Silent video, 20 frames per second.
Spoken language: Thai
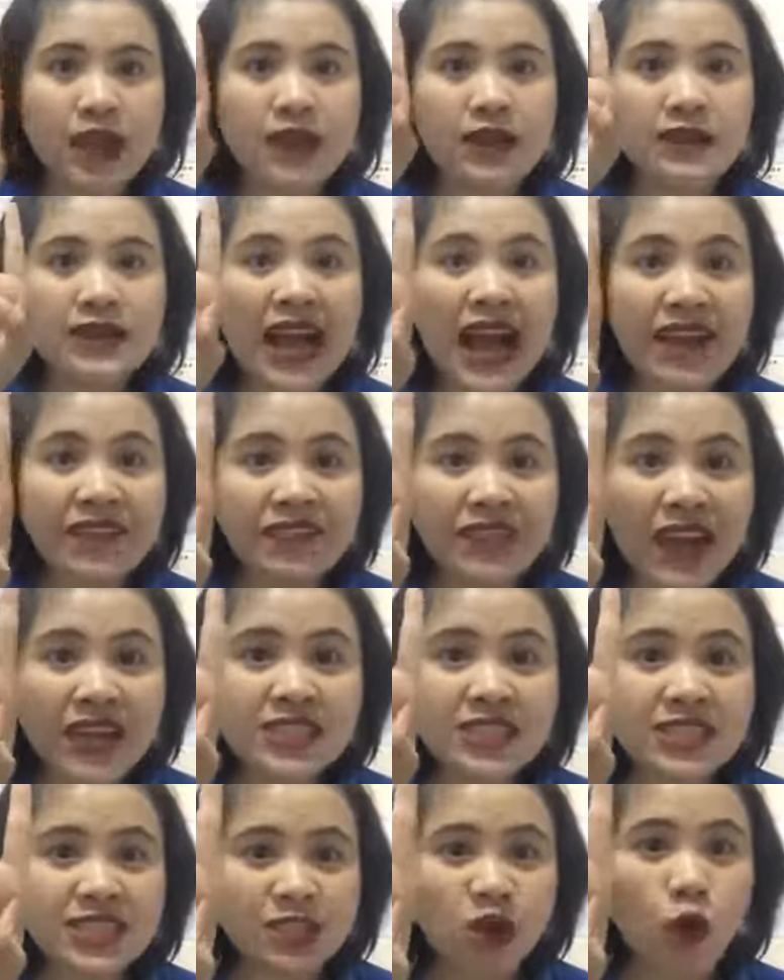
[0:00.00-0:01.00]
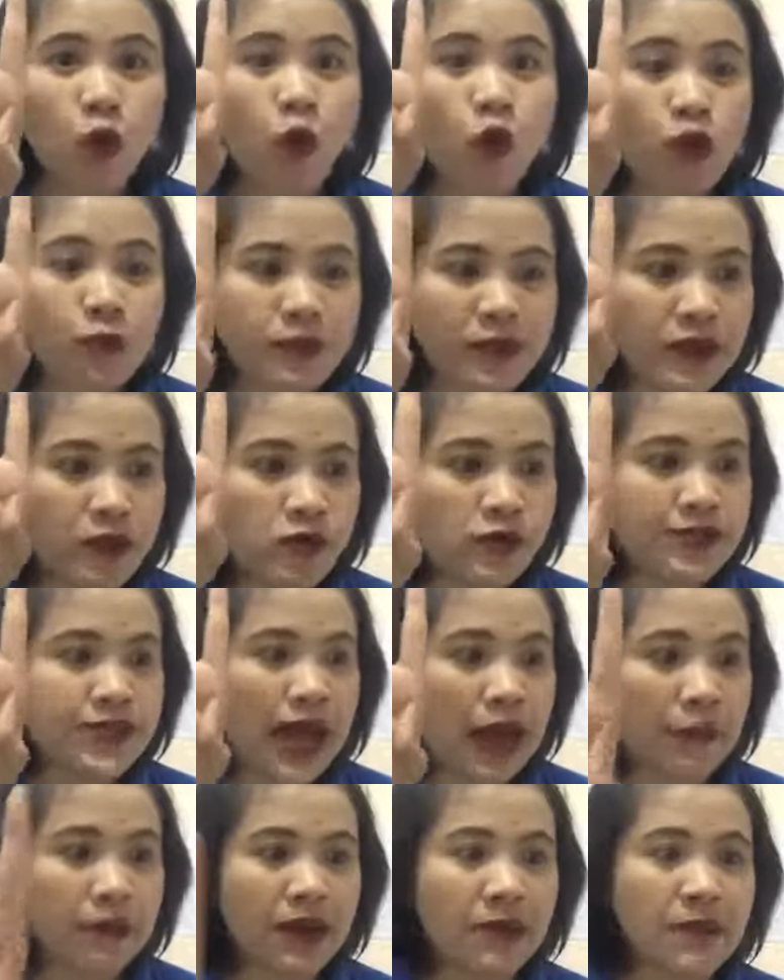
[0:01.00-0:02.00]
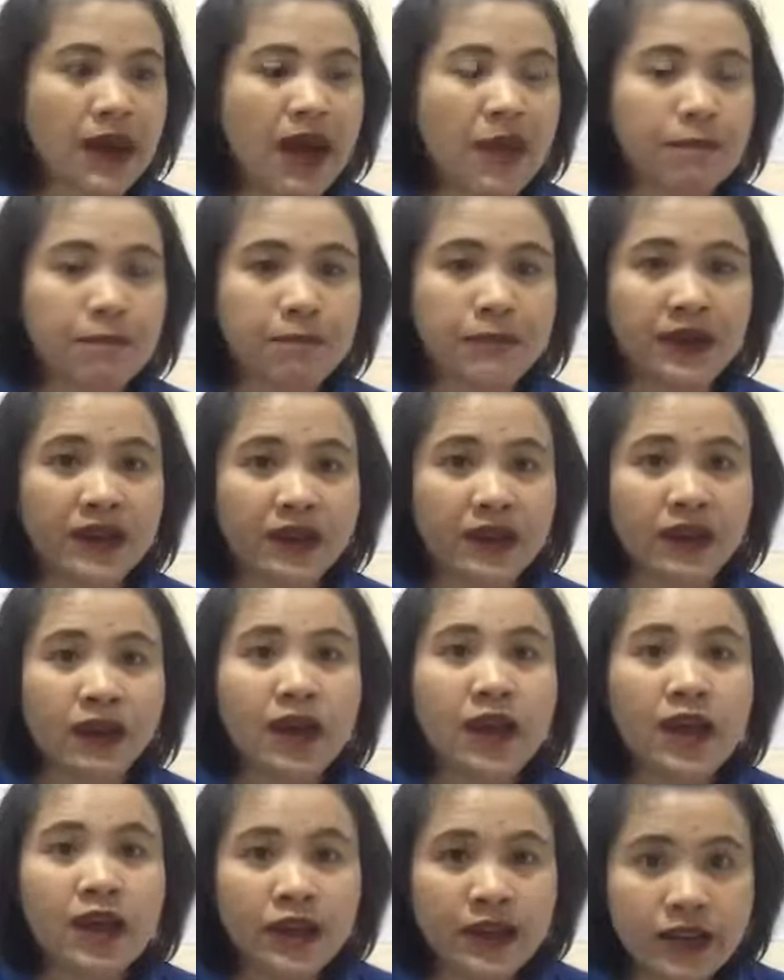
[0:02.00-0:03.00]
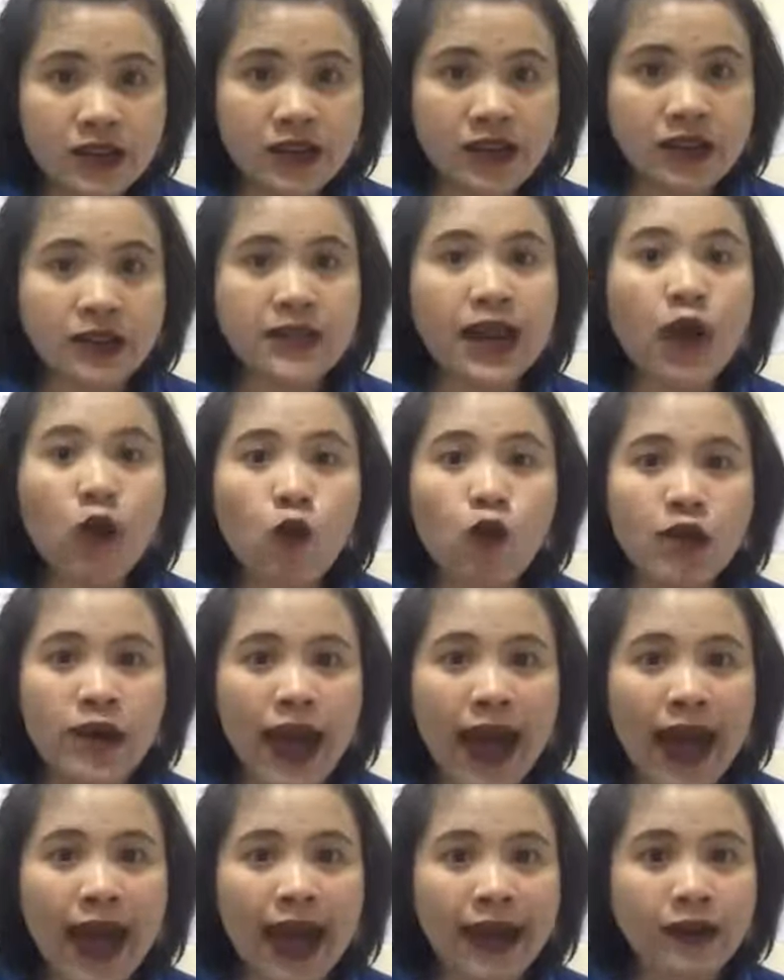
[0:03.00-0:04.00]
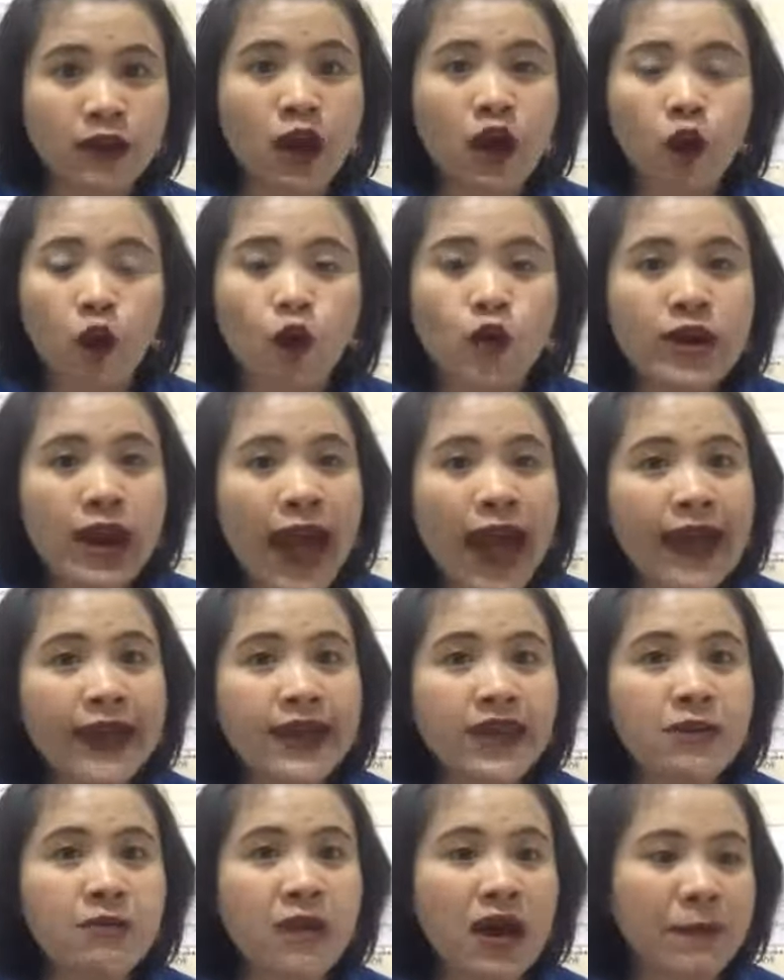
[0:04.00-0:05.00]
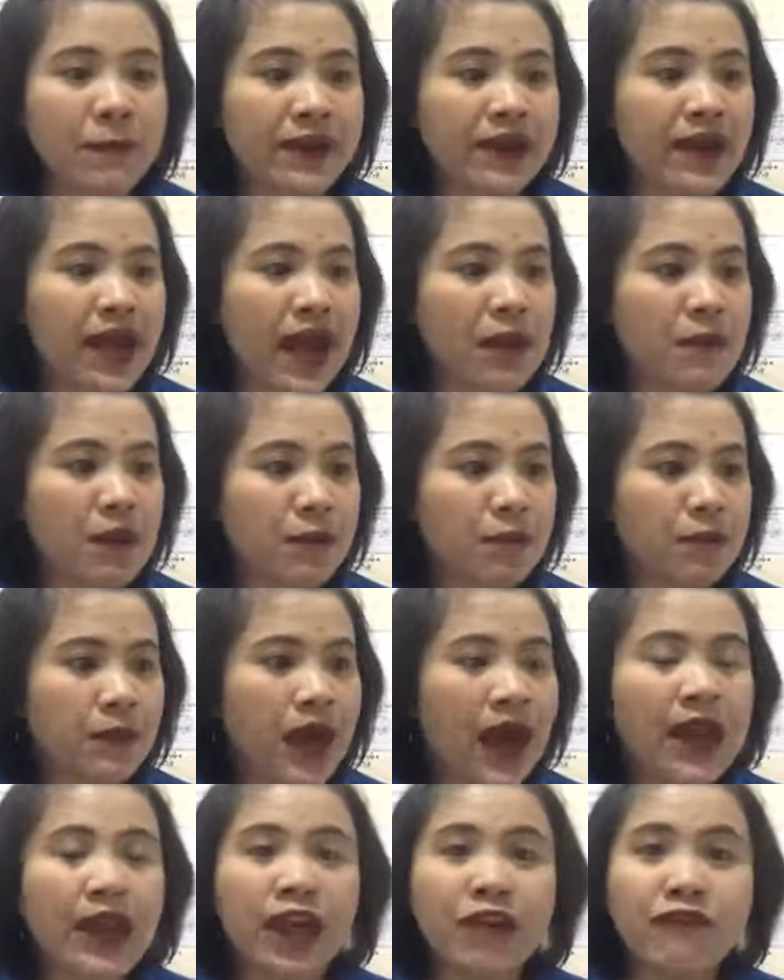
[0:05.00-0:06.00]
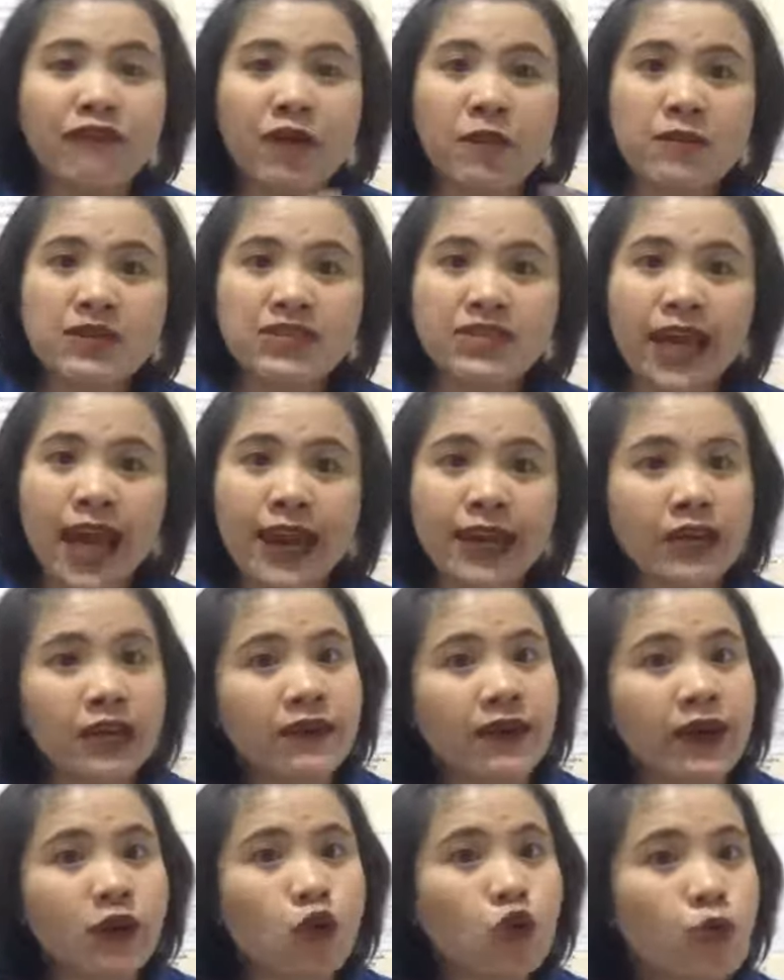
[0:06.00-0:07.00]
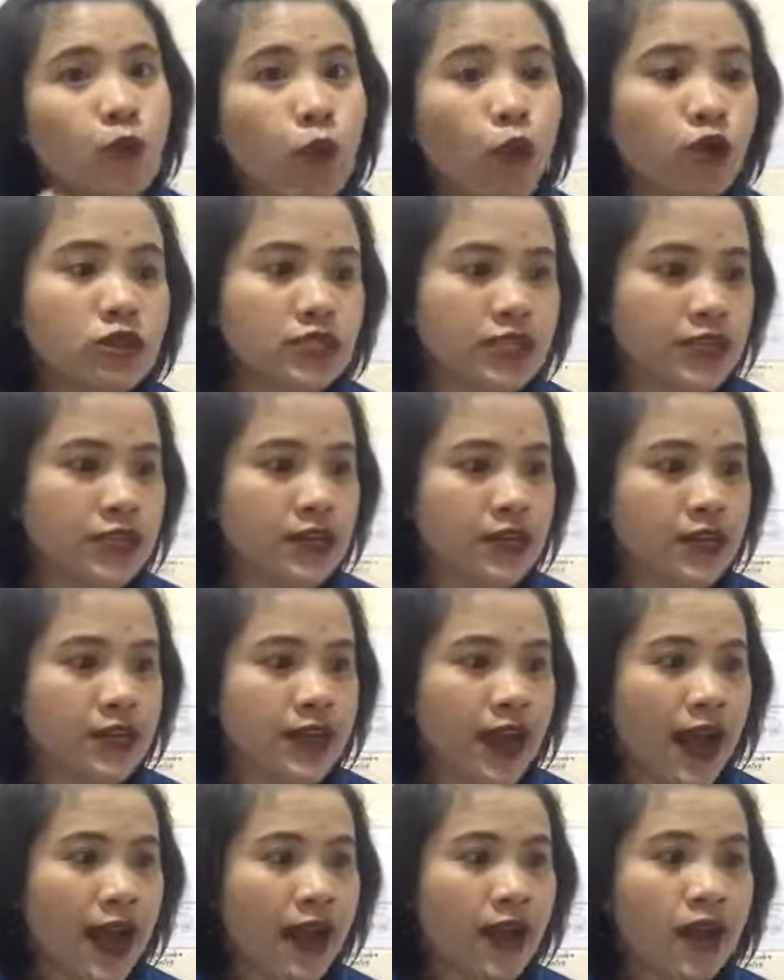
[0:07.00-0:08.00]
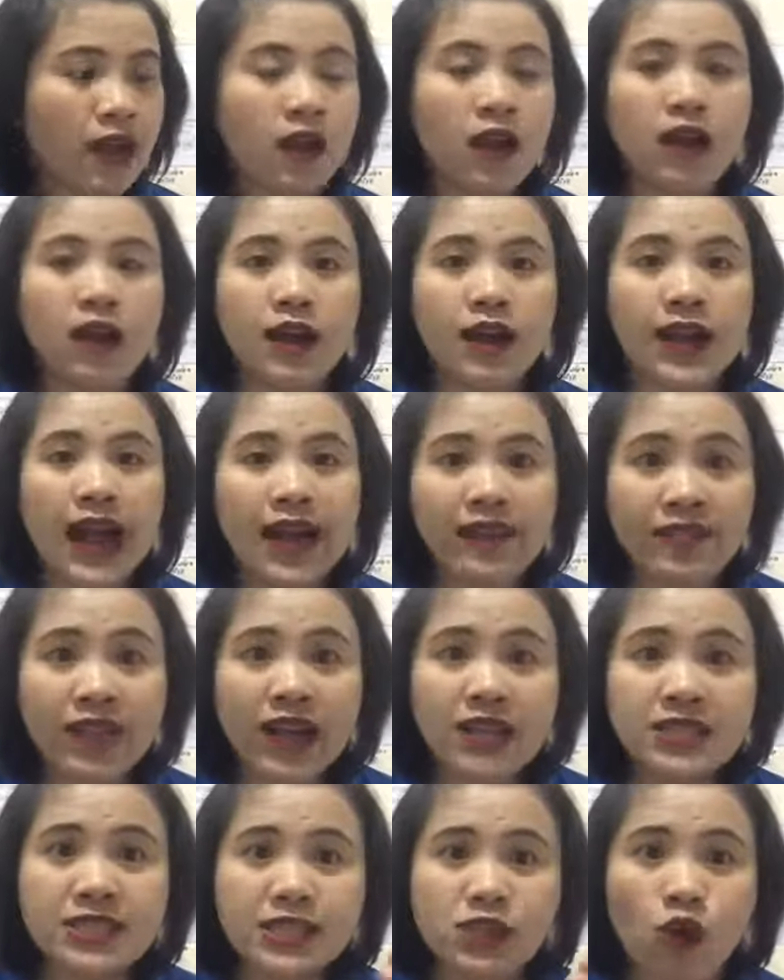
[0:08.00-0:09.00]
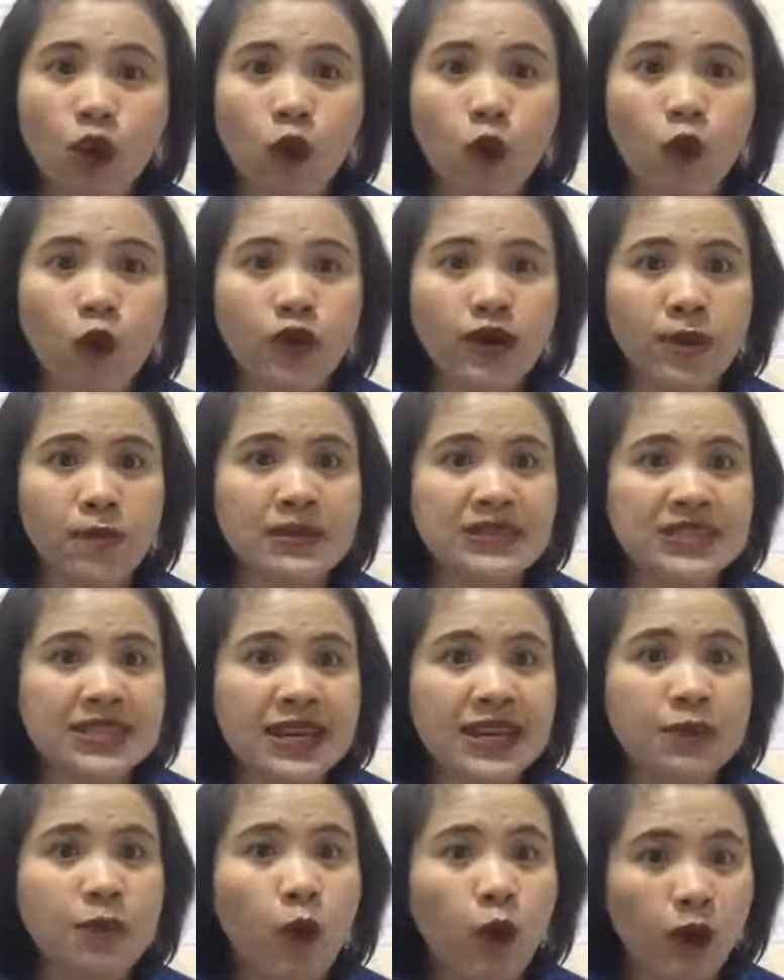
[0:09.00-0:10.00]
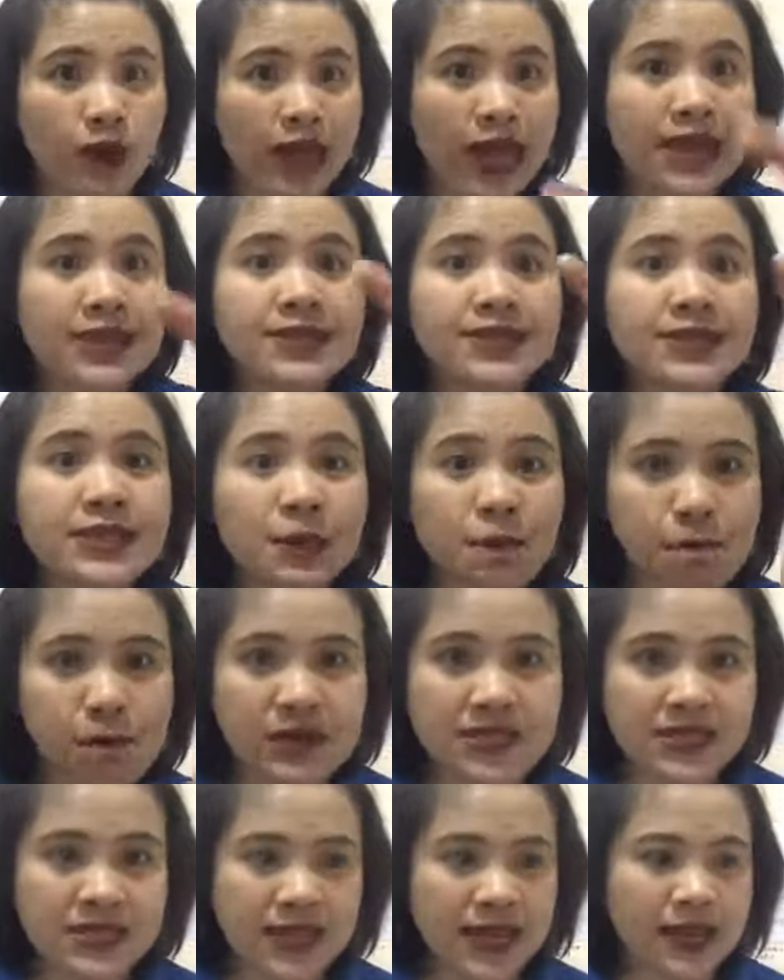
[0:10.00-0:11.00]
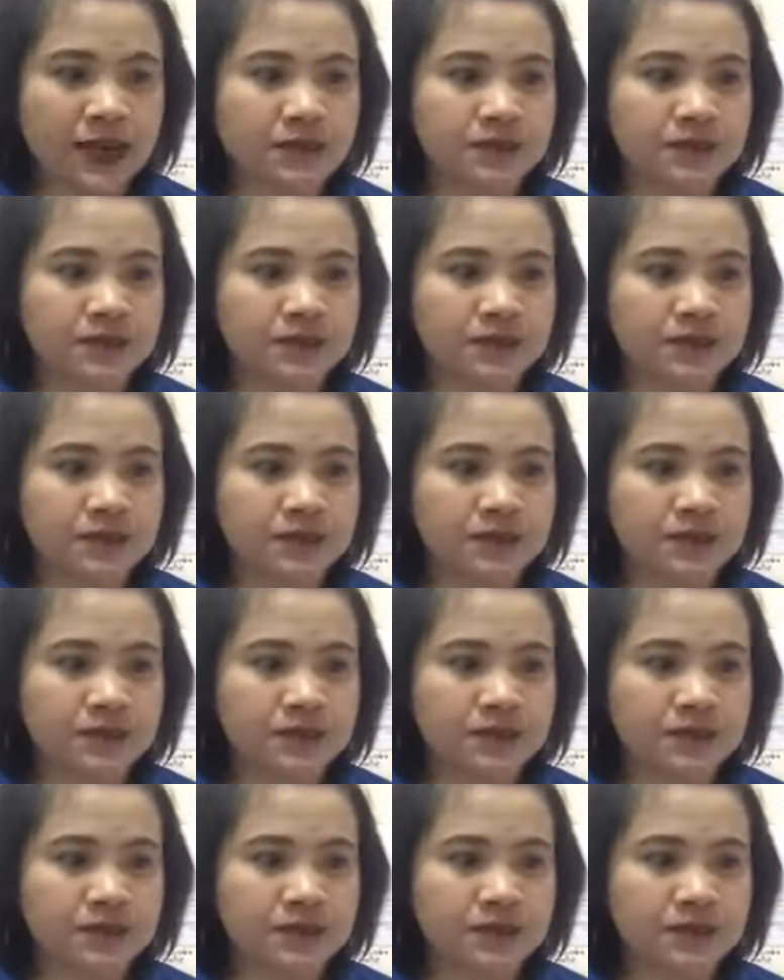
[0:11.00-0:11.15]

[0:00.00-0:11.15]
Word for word: การตั้งจิตของคุณมีอยู่สามระดับหนึ่ง หนึ่งถ้าคุณอ่านคุณอ่านนี่เหมือนเป็นการแบบการ affirmation หรือว่าคุณพูดเฉยๆอ่ะการตั้งจิตของคุณอ่ะมันจะได้ผลแค่ สิบเปอร์เซ็นต์